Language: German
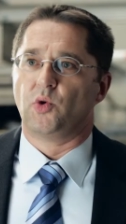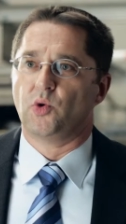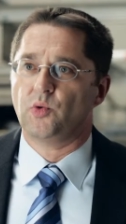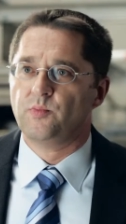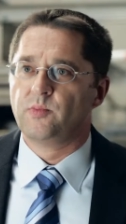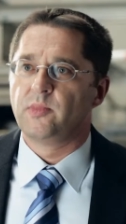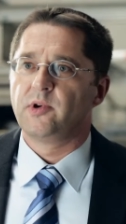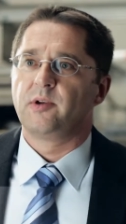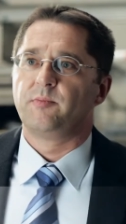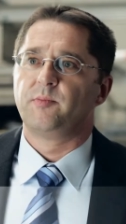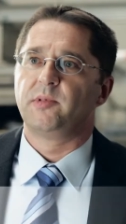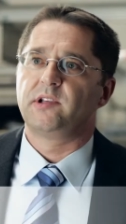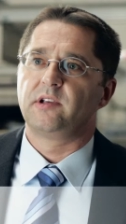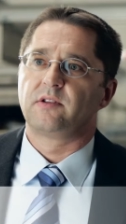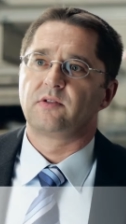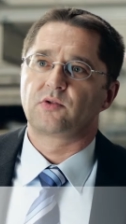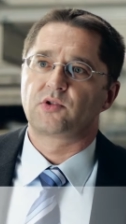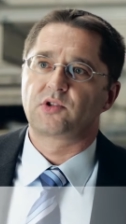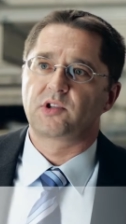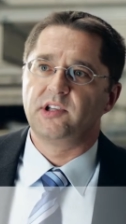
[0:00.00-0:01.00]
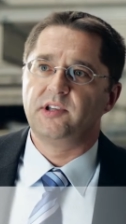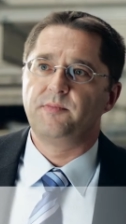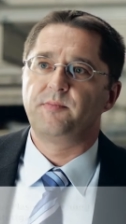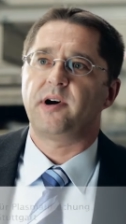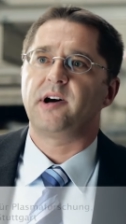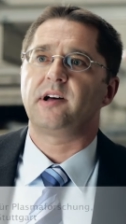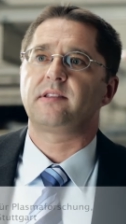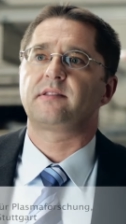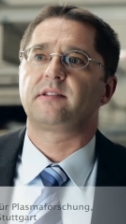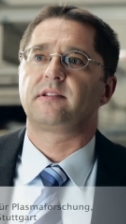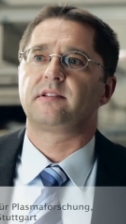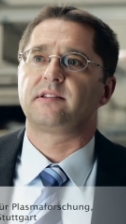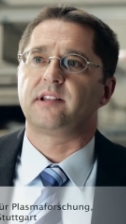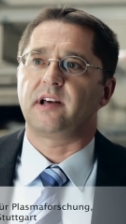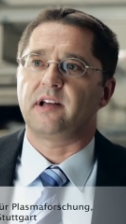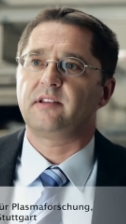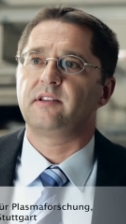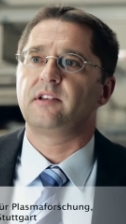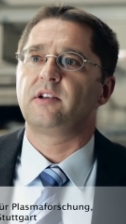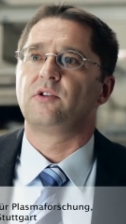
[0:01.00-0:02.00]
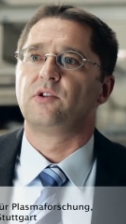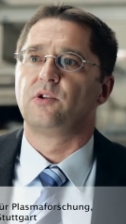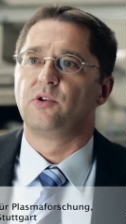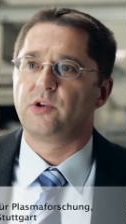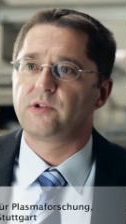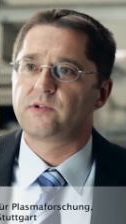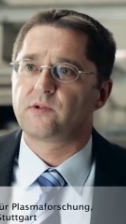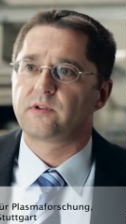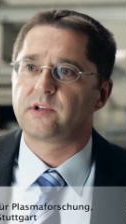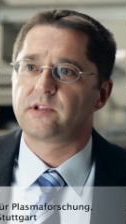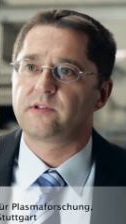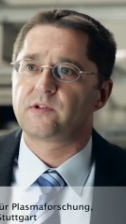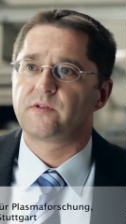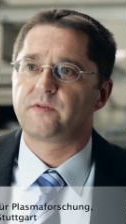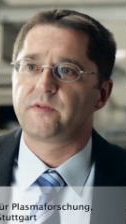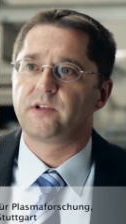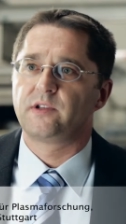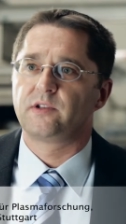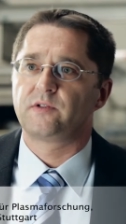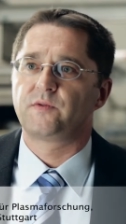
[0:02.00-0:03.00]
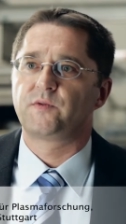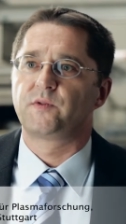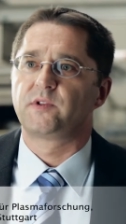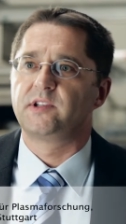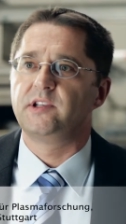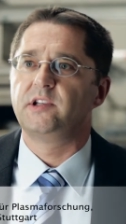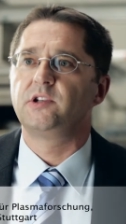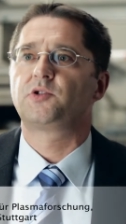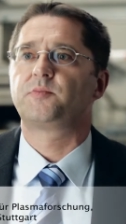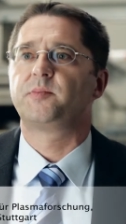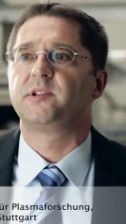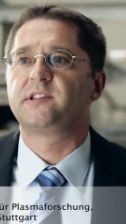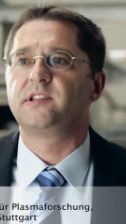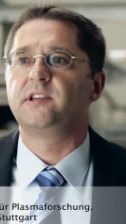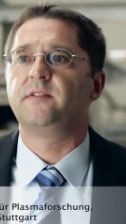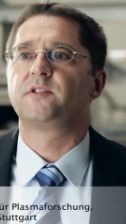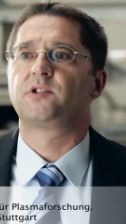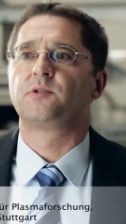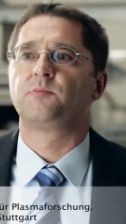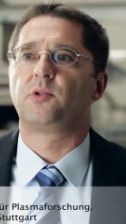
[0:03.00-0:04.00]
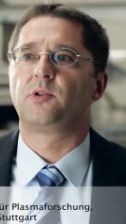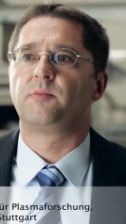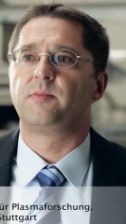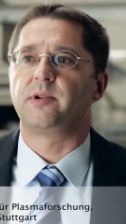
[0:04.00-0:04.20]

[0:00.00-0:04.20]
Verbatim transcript: um mit Industriepartnern dann Lösungen zu finden für die spezifischen